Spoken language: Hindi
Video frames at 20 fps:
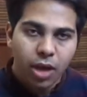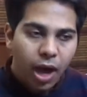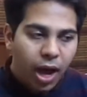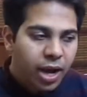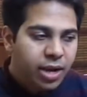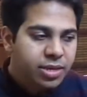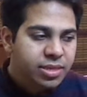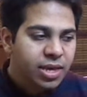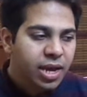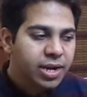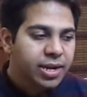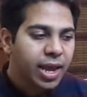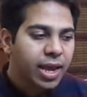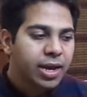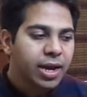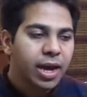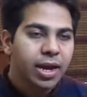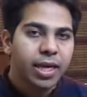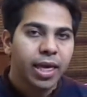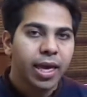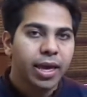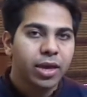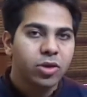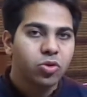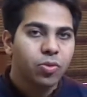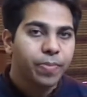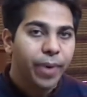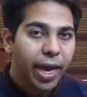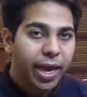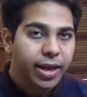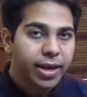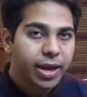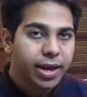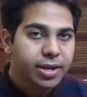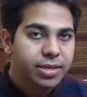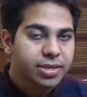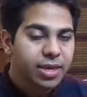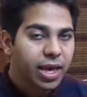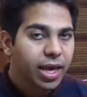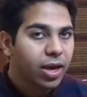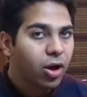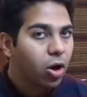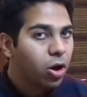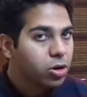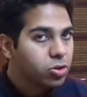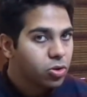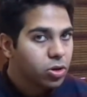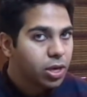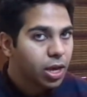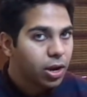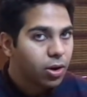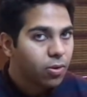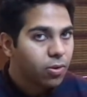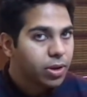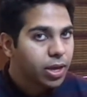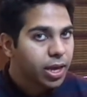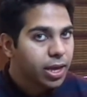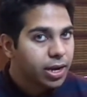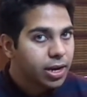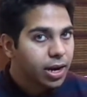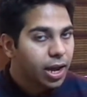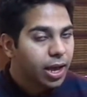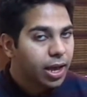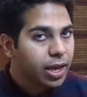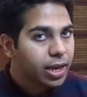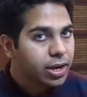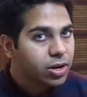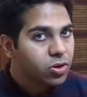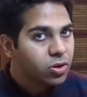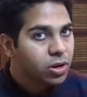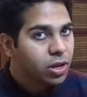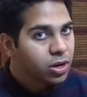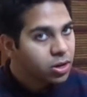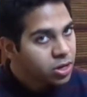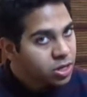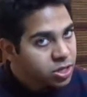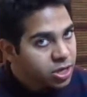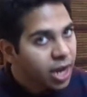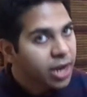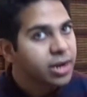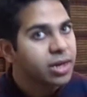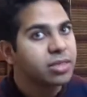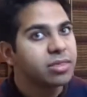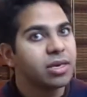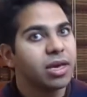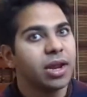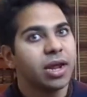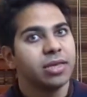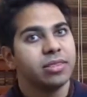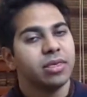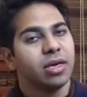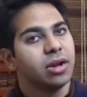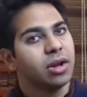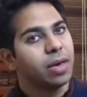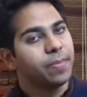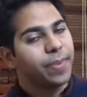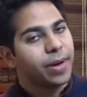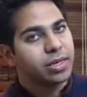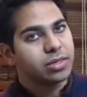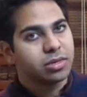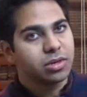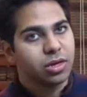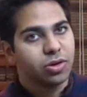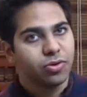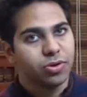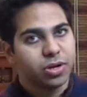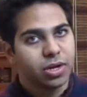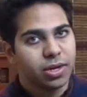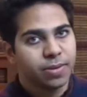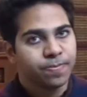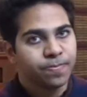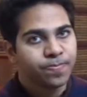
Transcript: अक्सर देखा गया कि जो बैगर्स हैं और जो ये लोग हैं इनका इन्होंने जान के सी एन आई सी इनके पास नहीं होते